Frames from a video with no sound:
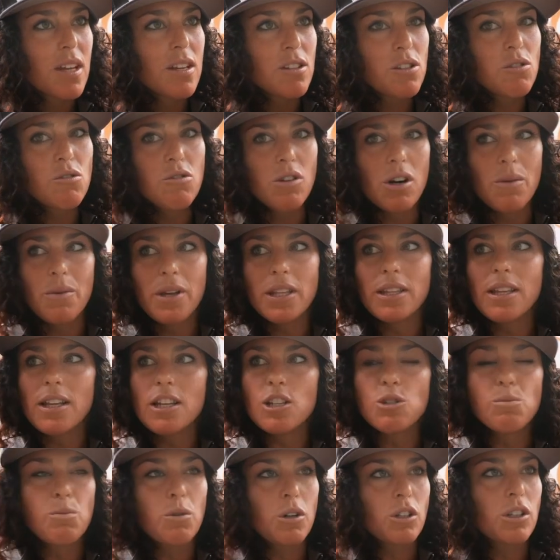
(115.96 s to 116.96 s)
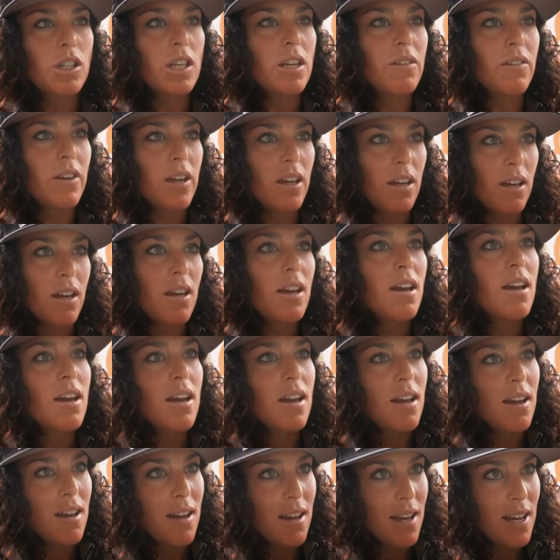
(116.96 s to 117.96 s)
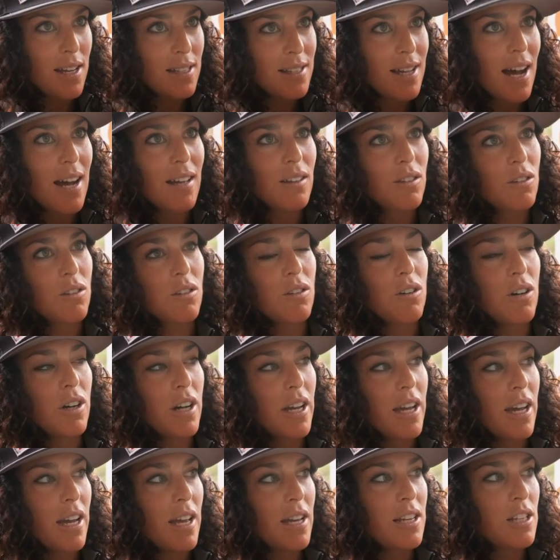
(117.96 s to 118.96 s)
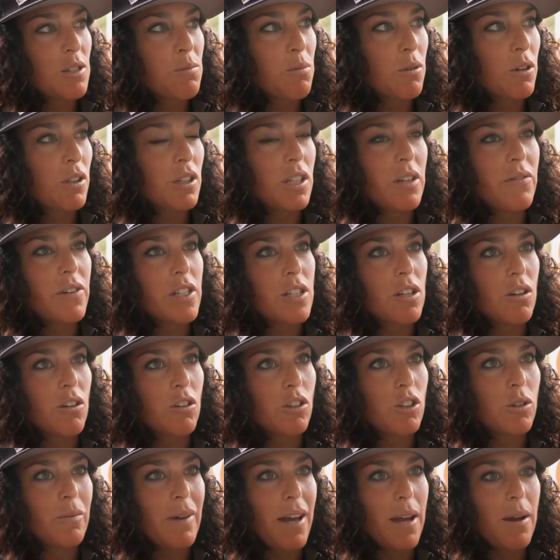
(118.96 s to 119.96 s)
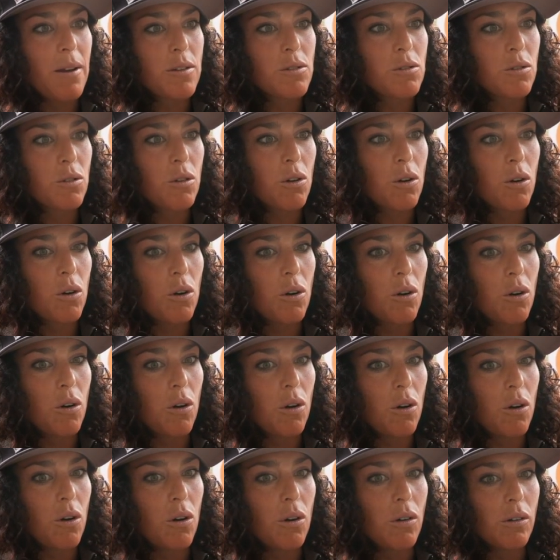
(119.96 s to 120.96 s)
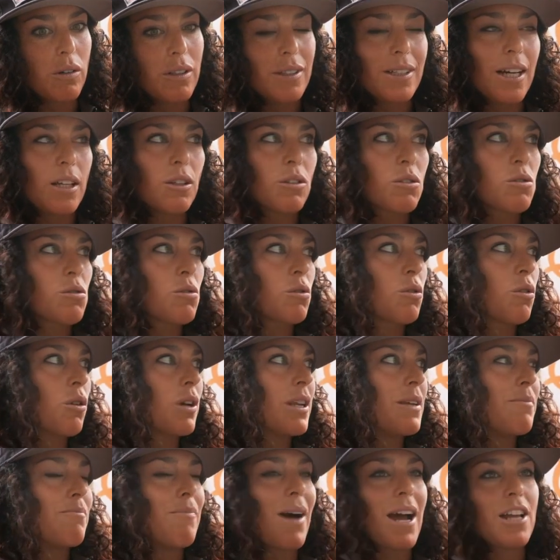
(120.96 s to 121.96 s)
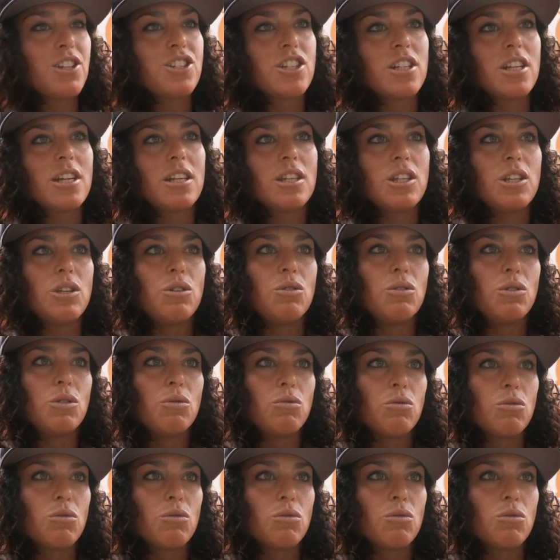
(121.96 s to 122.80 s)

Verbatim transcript: Sicuramente gli Questo sportivi... Questo è un trano importante. Esatto, gli sportivi secondo me sono, intanto sono l'immagine di, di,